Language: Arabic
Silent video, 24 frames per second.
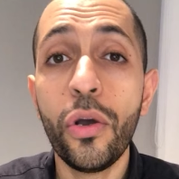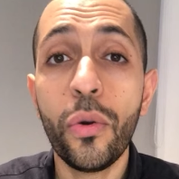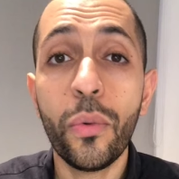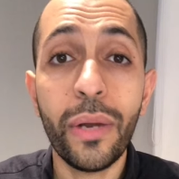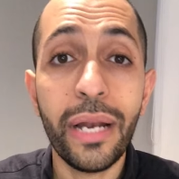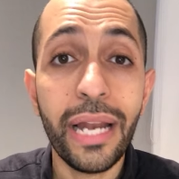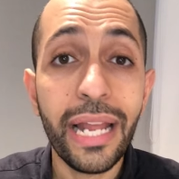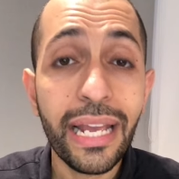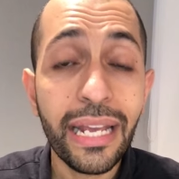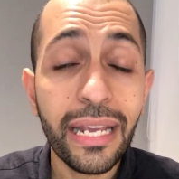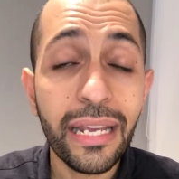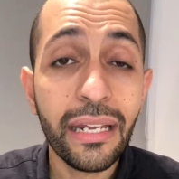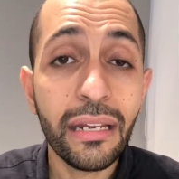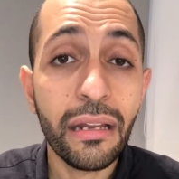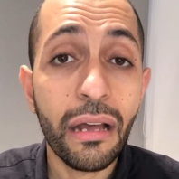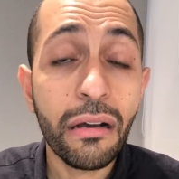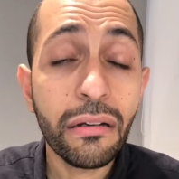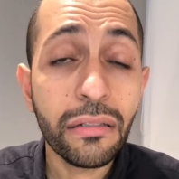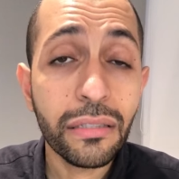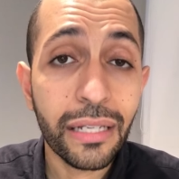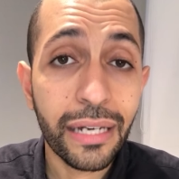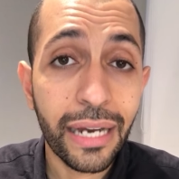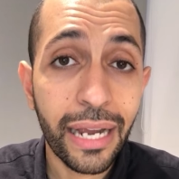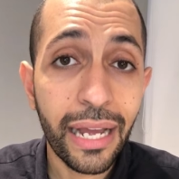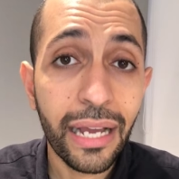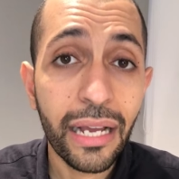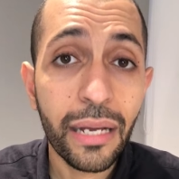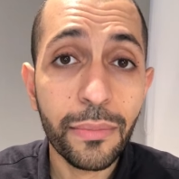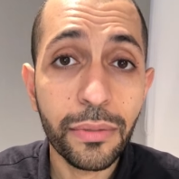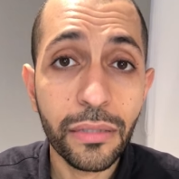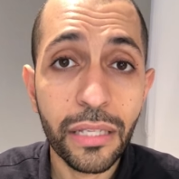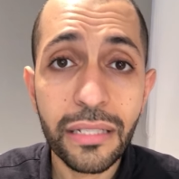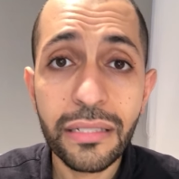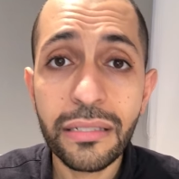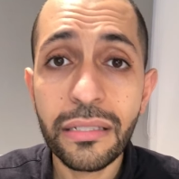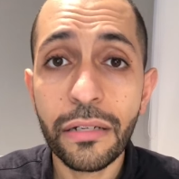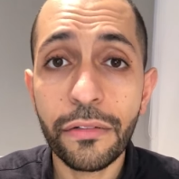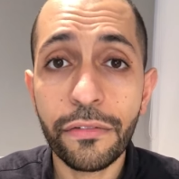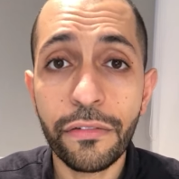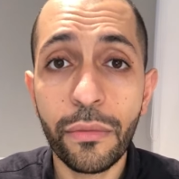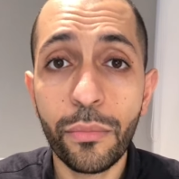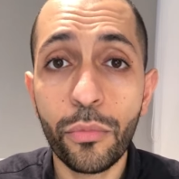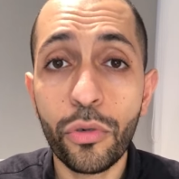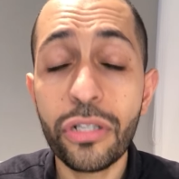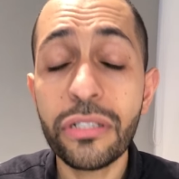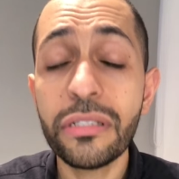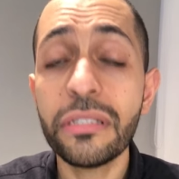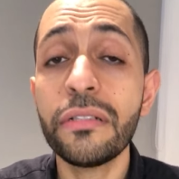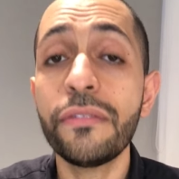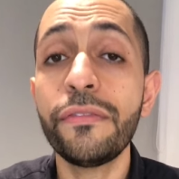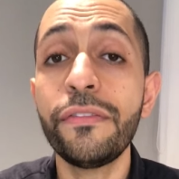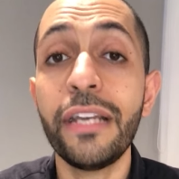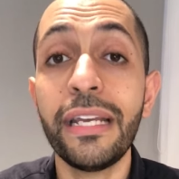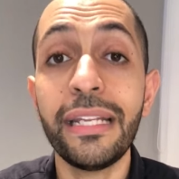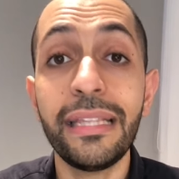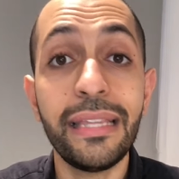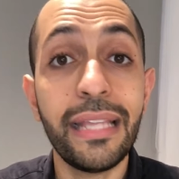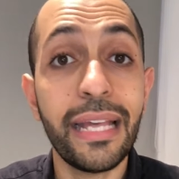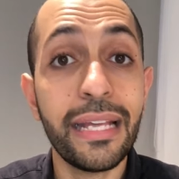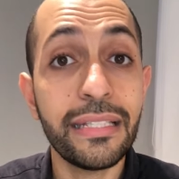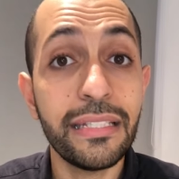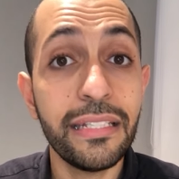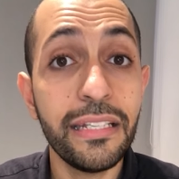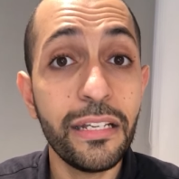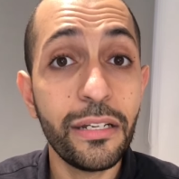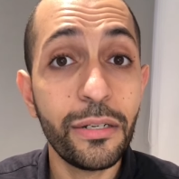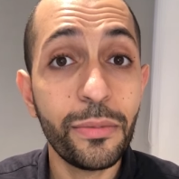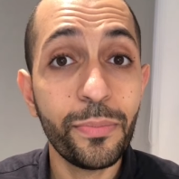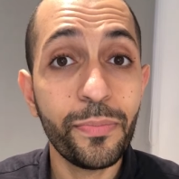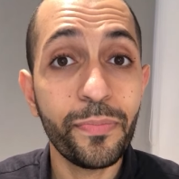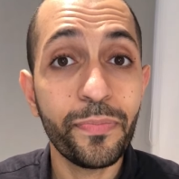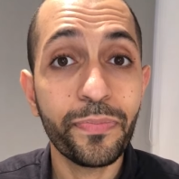ولكن اكتر حاجه بتاثر في الموظف هي التقدير